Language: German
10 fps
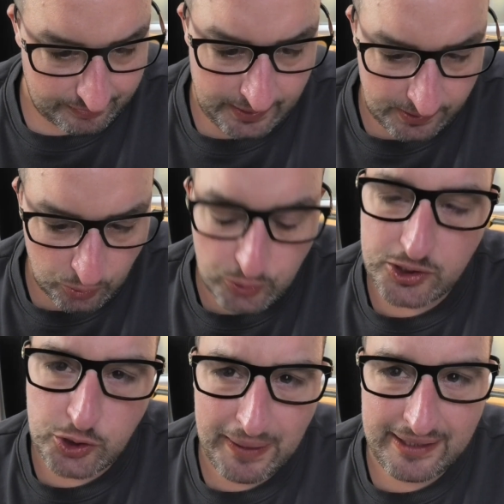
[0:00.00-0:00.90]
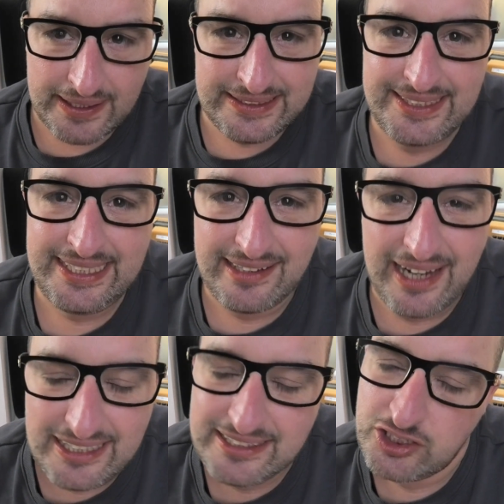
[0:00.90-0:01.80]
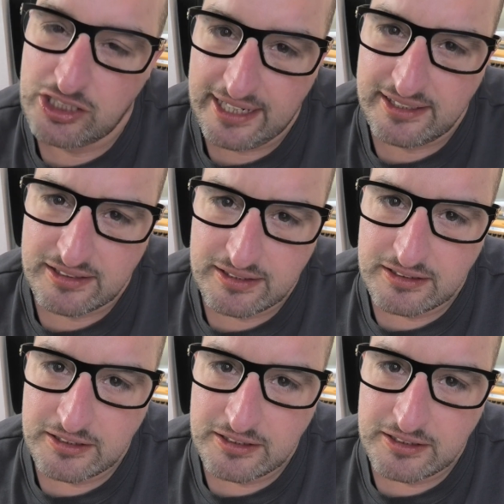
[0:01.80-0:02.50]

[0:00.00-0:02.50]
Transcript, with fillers: Die Soße schmeckt an sich gar nicht schlecht.